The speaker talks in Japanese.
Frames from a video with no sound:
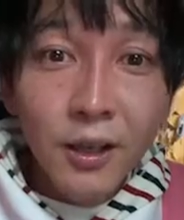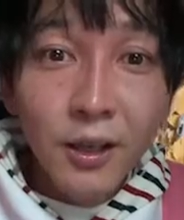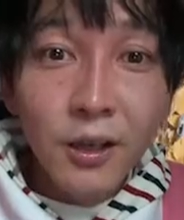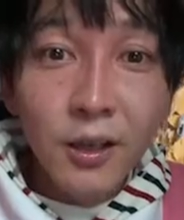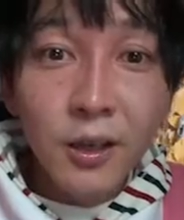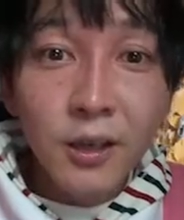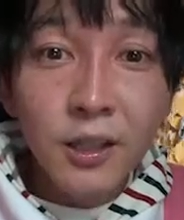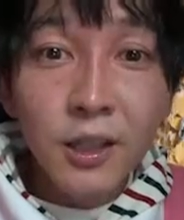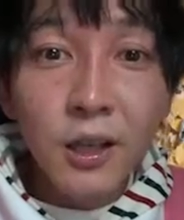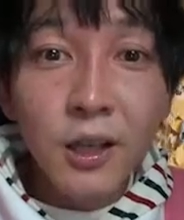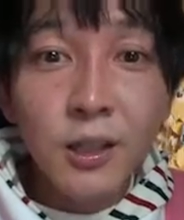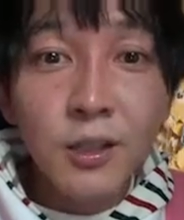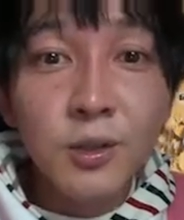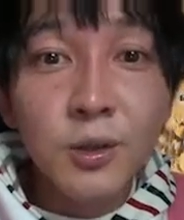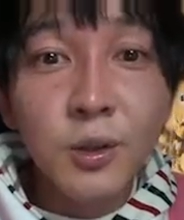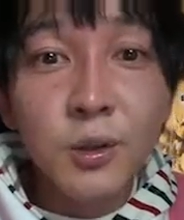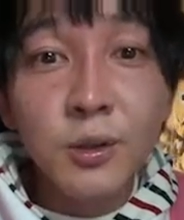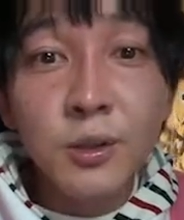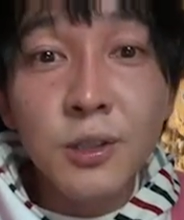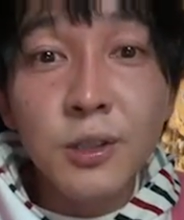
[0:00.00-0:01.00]
うん、だから
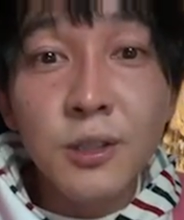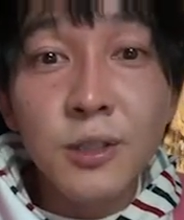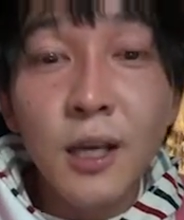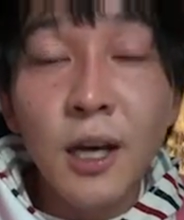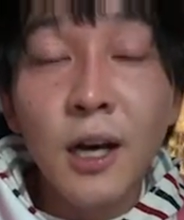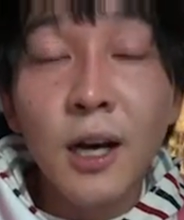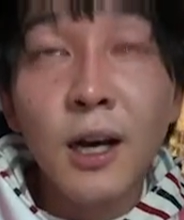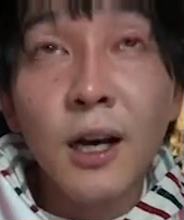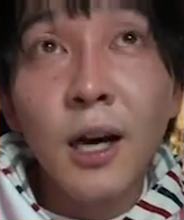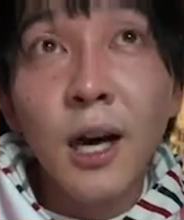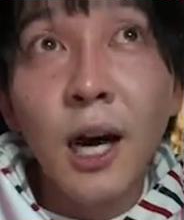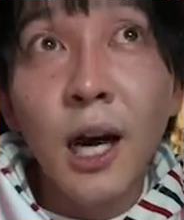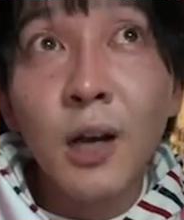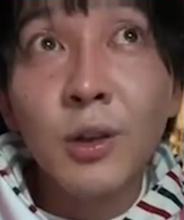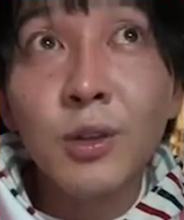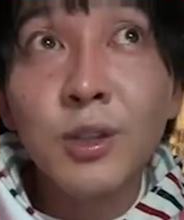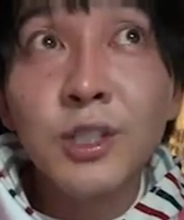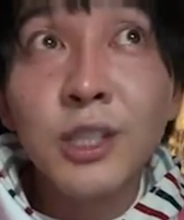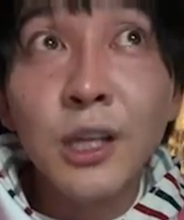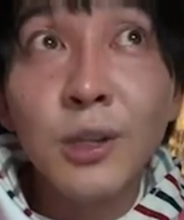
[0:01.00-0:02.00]
それこそさ、あ
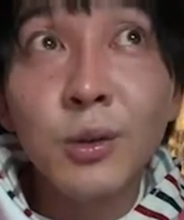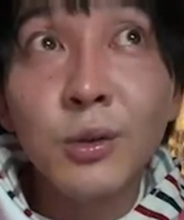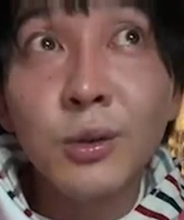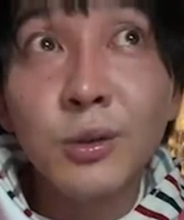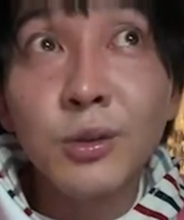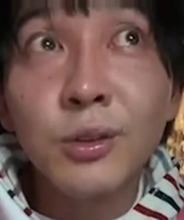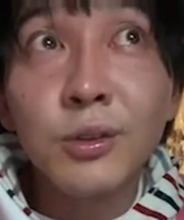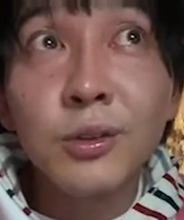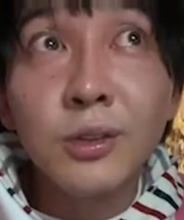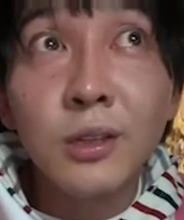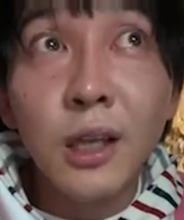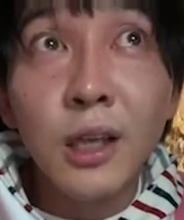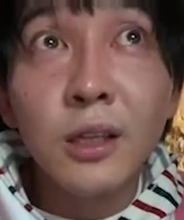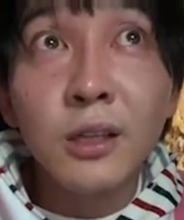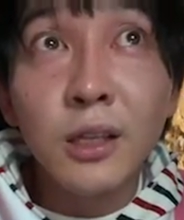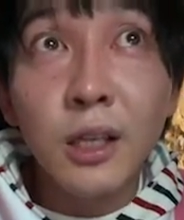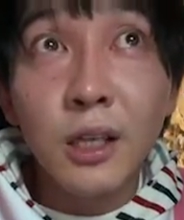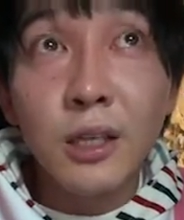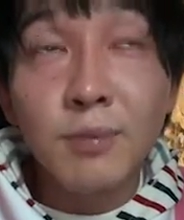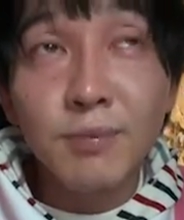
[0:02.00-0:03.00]
のちゃんのことっ
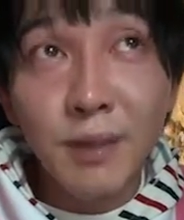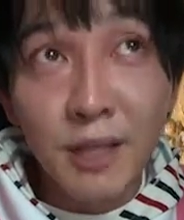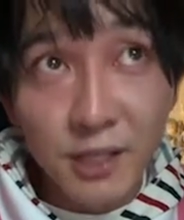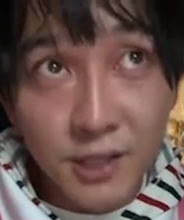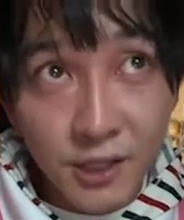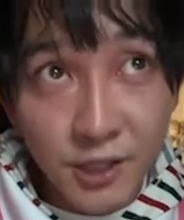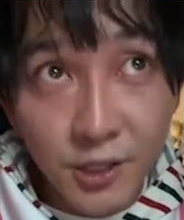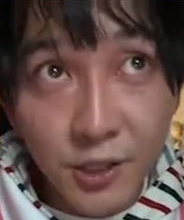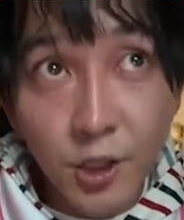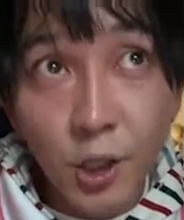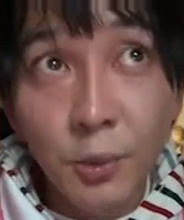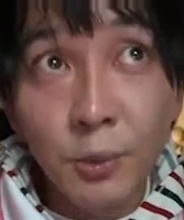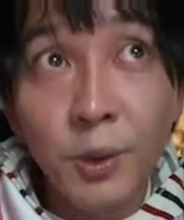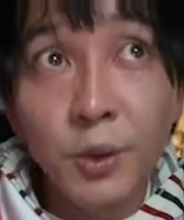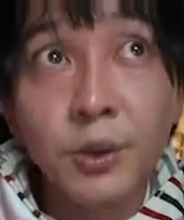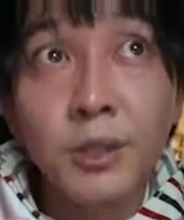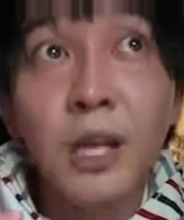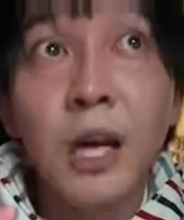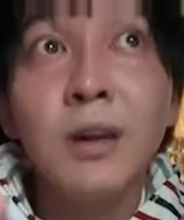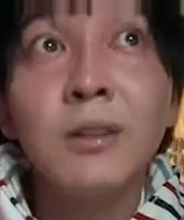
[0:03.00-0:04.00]
て、まあ水曜日
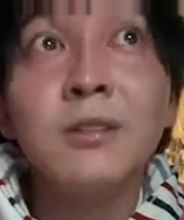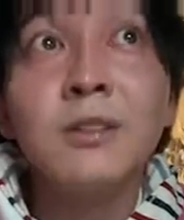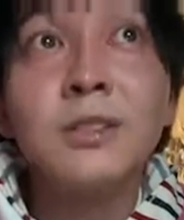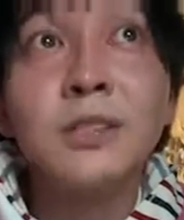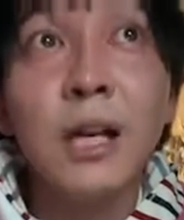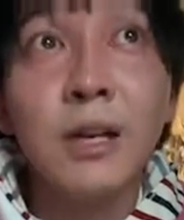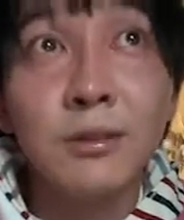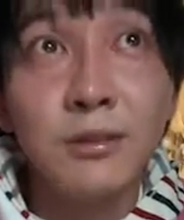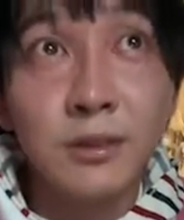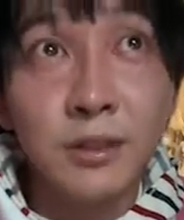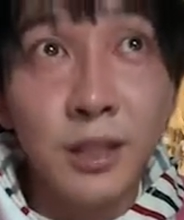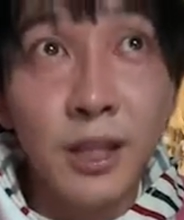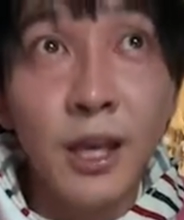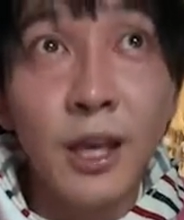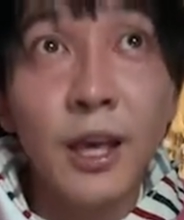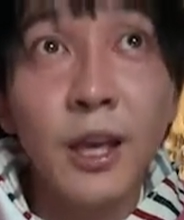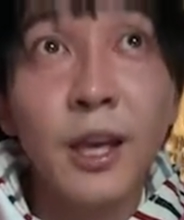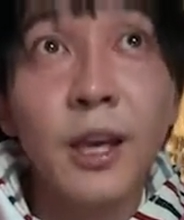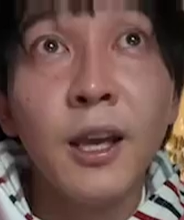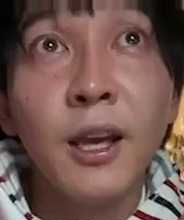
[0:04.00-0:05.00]
のダウンタウン
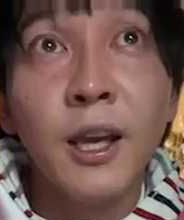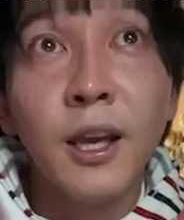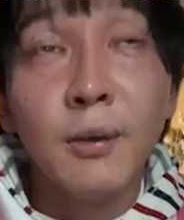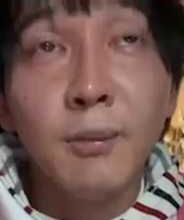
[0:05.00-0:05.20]
で、